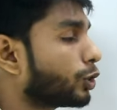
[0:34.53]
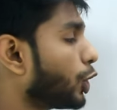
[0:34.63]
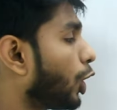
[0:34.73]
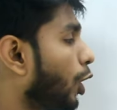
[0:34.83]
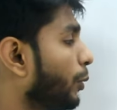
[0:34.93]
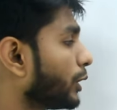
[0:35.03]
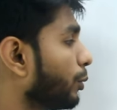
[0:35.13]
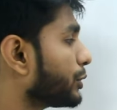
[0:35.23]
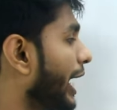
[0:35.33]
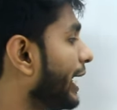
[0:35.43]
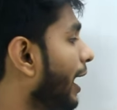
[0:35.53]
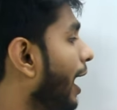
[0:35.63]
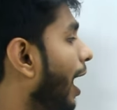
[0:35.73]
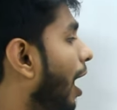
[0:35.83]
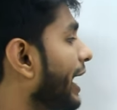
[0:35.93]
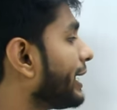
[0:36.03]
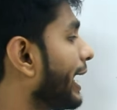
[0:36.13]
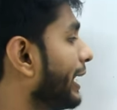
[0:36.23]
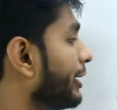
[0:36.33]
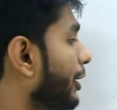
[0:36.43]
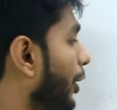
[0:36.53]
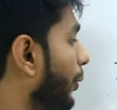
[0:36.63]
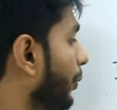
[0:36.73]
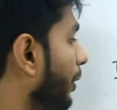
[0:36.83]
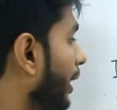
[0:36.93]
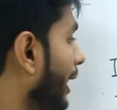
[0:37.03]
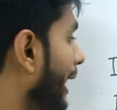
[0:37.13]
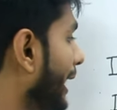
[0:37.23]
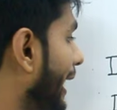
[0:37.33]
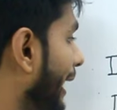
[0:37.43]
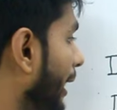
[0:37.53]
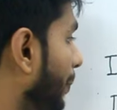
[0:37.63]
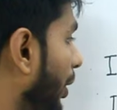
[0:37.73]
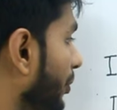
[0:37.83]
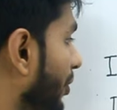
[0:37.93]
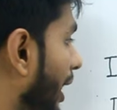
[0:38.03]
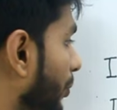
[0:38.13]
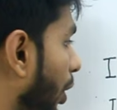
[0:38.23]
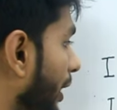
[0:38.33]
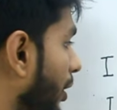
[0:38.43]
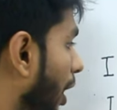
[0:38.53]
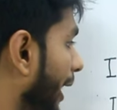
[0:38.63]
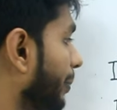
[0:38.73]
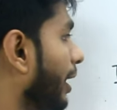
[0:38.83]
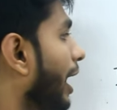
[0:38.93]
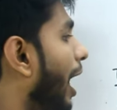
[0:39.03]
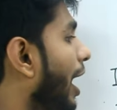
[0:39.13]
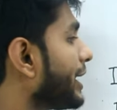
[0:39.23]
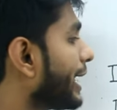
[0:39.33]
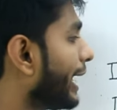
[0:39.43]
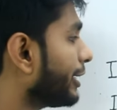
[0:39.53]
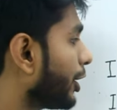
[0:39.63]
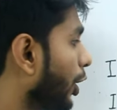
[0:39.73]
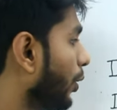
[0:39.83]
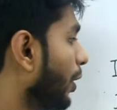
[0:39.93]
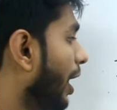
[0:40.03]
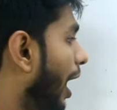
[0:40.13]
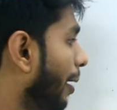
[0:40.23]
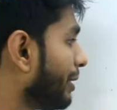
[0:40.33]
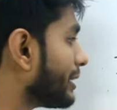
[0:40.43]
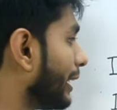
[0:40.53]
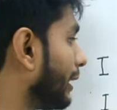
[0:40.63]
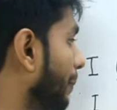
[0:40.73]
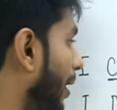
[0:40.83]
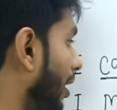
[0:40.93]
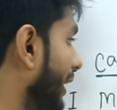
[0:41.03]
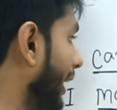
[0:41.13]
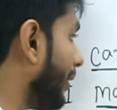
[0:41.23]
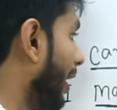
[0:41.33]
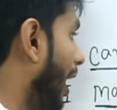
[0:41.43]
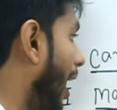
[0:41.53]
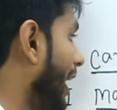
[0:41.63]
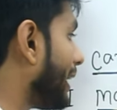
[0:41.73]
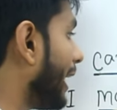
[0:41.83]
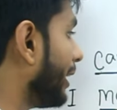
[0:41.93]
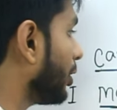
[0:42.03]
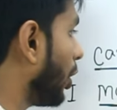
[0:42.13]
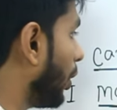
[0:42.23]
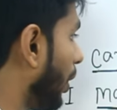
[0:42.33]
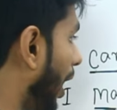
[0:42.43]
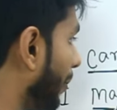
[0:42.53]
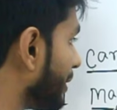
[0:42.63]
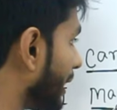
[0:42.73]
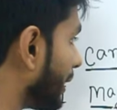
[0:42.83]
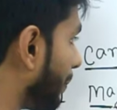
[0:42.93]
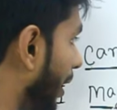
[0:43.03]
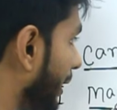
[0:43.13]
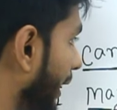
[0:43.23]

সক্ষমতা বোঝায় আই ক্যান গো এখানের পরে ভার ওয়ান হয় আই ক্যান গো আমি যেতে পারি আই ক্যান গো আমি যেতে পারি